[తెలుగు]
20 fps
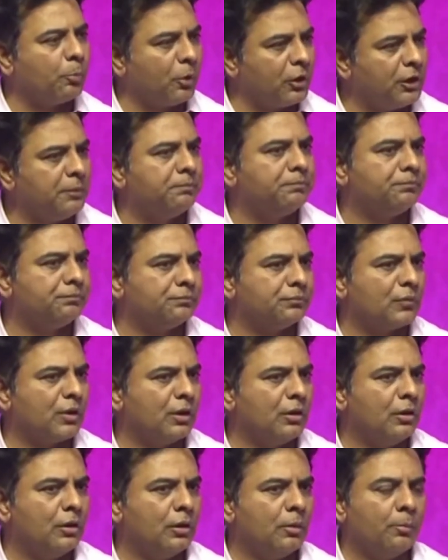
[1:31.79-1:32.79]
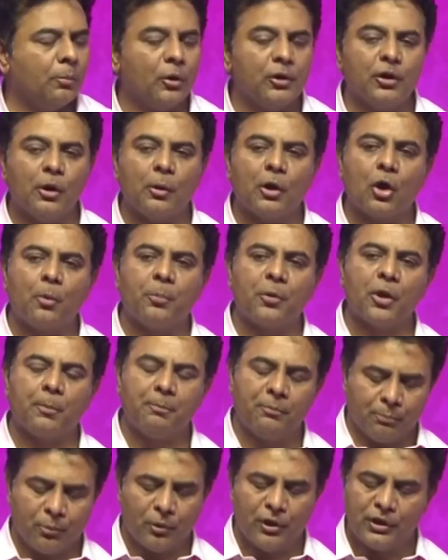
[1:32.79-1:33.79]
పోయినాం పోయిన ఒకప్పుడు
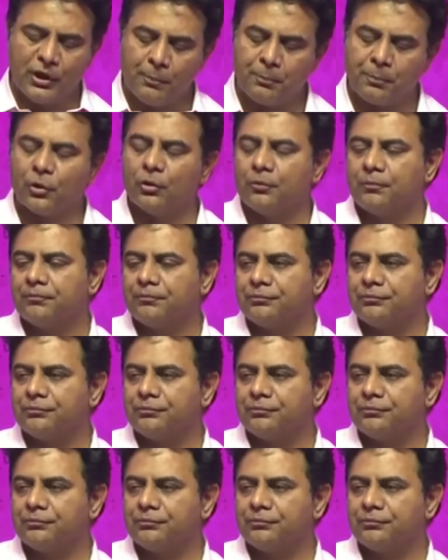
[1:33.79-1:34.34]
పోయినప్పుడు